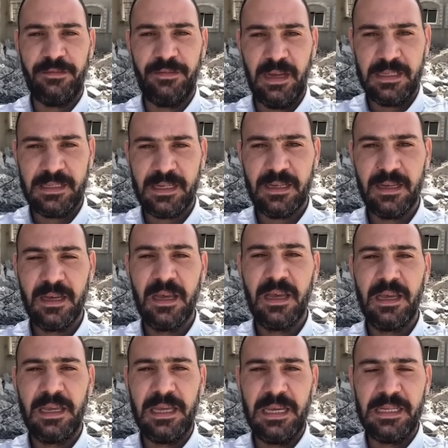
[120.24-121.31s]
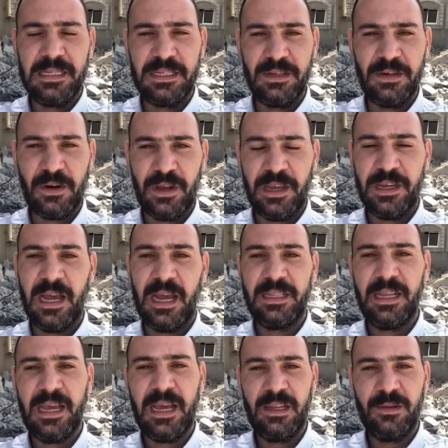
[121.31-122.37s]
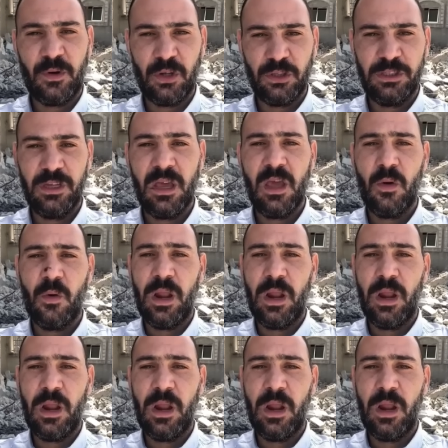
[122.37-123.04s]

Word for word: في غزه جيت زياره هنا عند اهل مراتي